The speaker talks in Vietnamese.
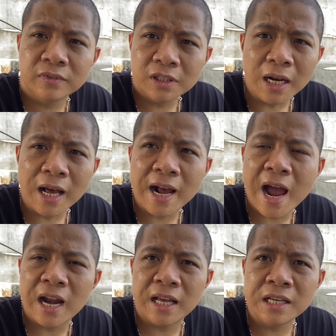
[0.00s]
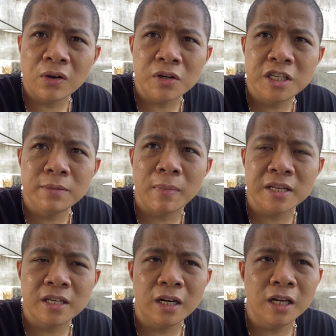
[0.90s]
rất là ngại là những con chim mà
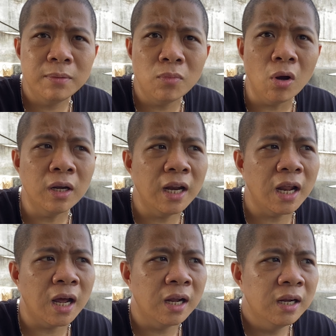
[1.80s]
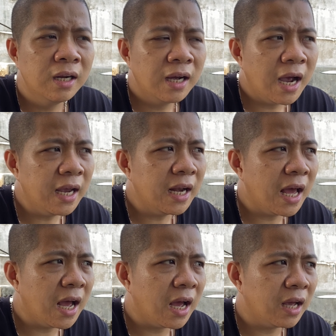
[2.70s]
chân lên bốt hay là hay
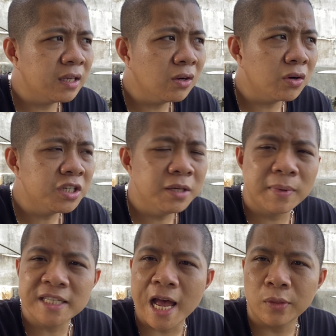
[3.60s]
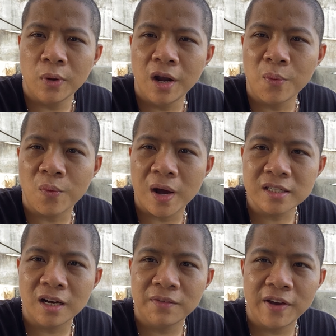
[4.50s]
là những con chim mà già tuổi lồng quá
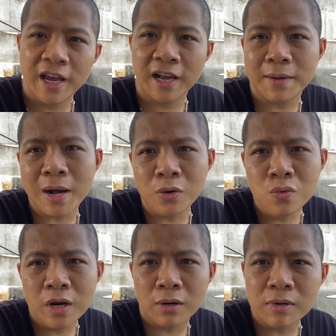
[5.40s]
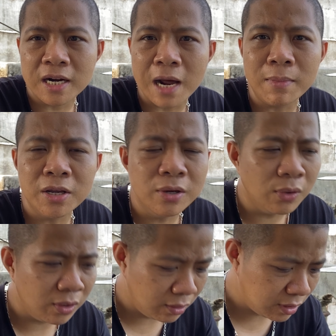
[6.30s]
sợ về các bác nuôi không được đáng bao nhiêu
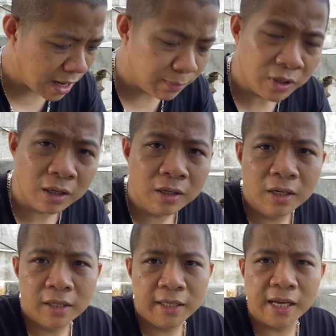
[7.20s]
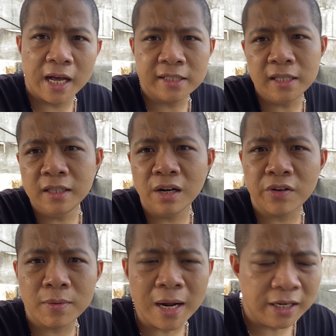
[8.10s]
năm nữa thì à, xin thưa với
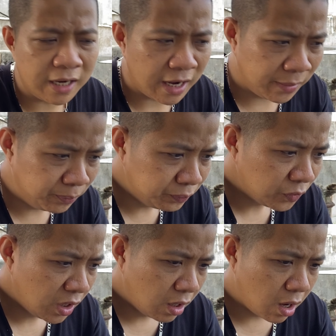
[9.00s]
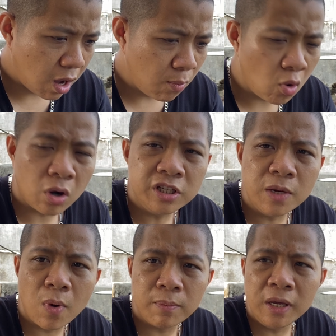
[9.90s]
các bác như này này à, một con
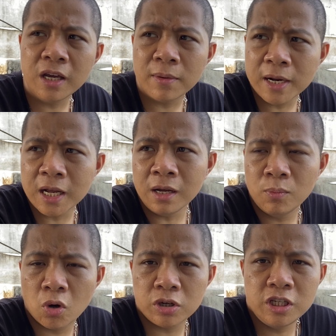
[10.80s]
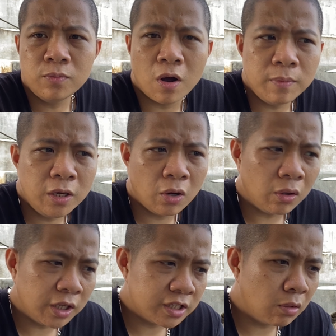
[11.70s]
chim họa mi các bác nhé một con chim họa mi nó có
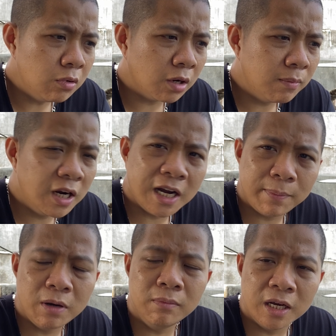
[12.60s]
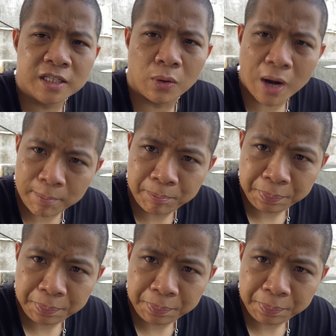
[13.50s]
thể sống được 15 đến 16 năm